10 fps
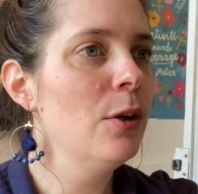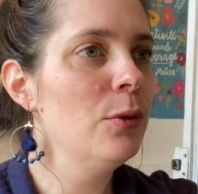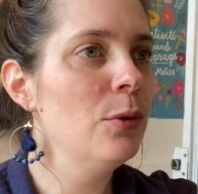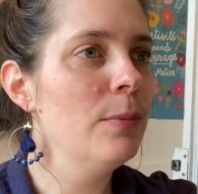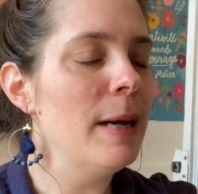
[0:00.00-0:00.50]

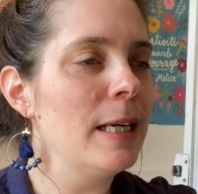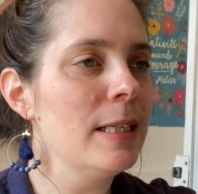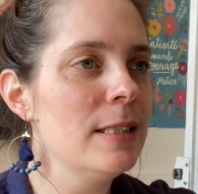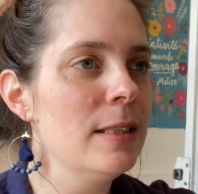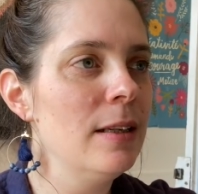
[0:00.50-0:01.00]
de
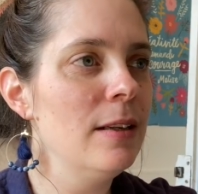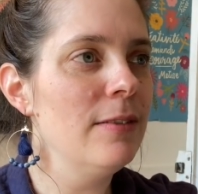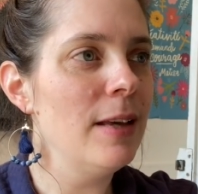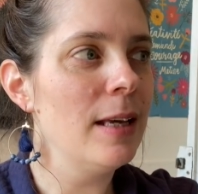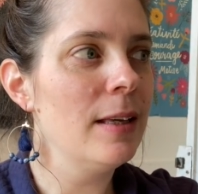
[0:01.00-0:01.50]
Marie-Christine
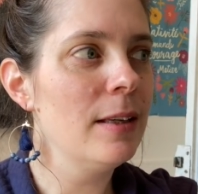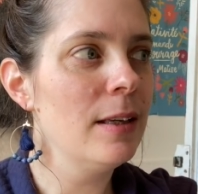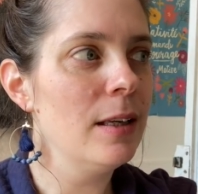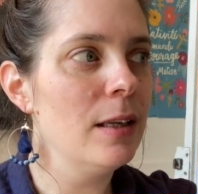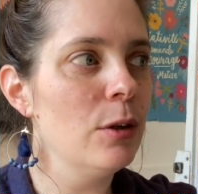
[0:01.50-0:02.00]
Lévesque
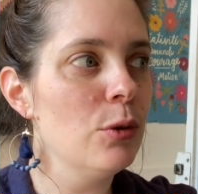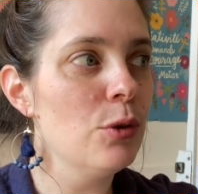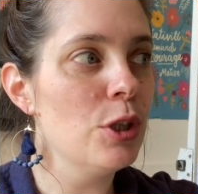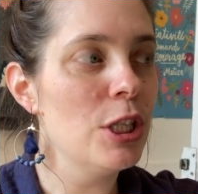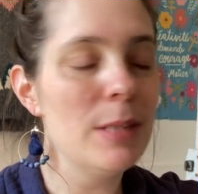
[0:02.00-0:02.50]
et
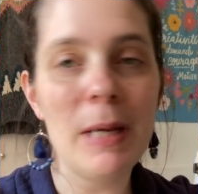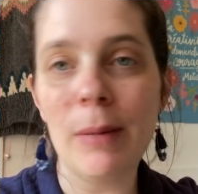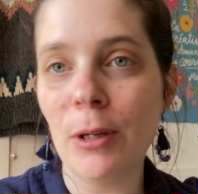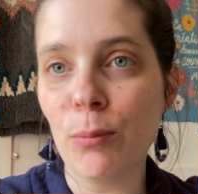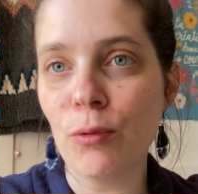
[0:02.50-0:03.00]
euh, j'espère
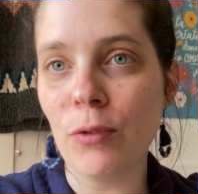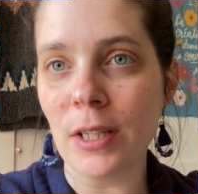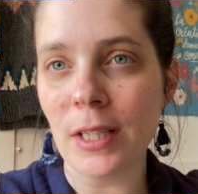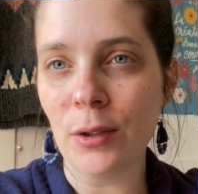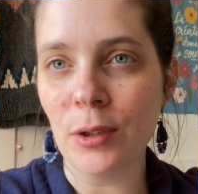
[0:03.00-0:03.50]
bien
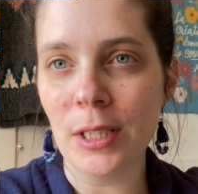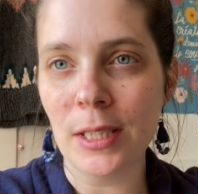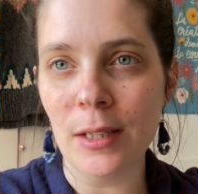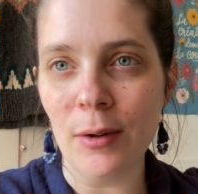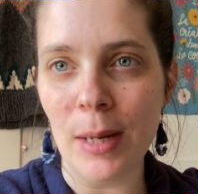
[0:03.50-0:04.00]
pouvoir
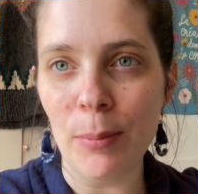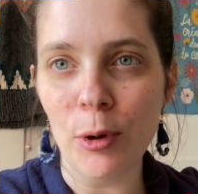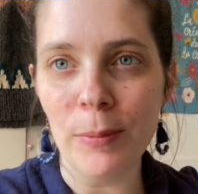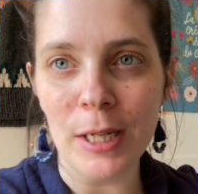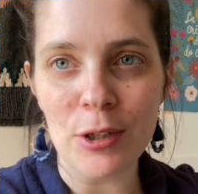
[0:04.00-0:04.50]
tricoter euh, la
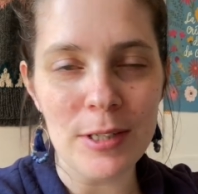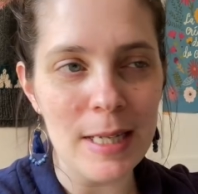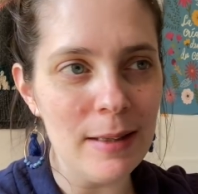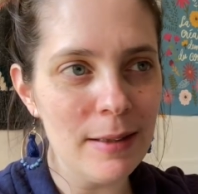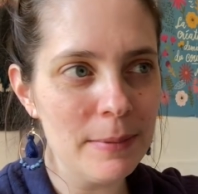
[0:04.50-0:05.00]
première
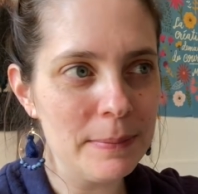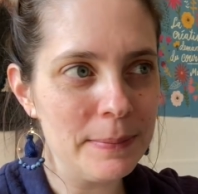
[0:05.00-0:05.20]
chaussette.